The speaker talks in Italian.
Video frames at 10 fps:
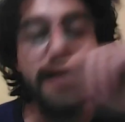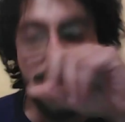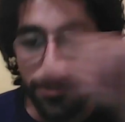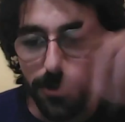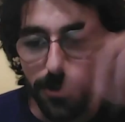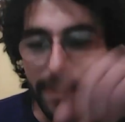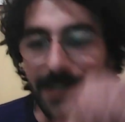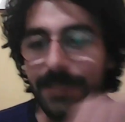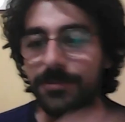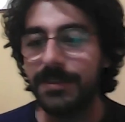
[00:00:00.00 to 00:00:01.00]
ci sono
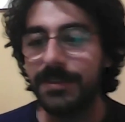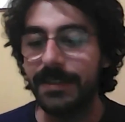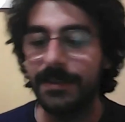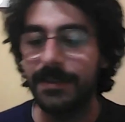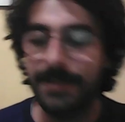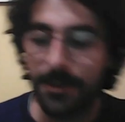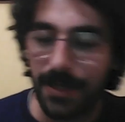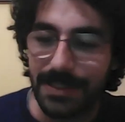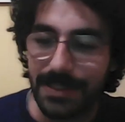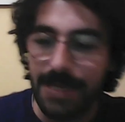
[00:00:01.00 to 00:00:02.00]
tanti punti
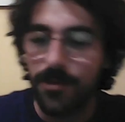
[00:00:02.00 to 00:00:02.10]
interrogativi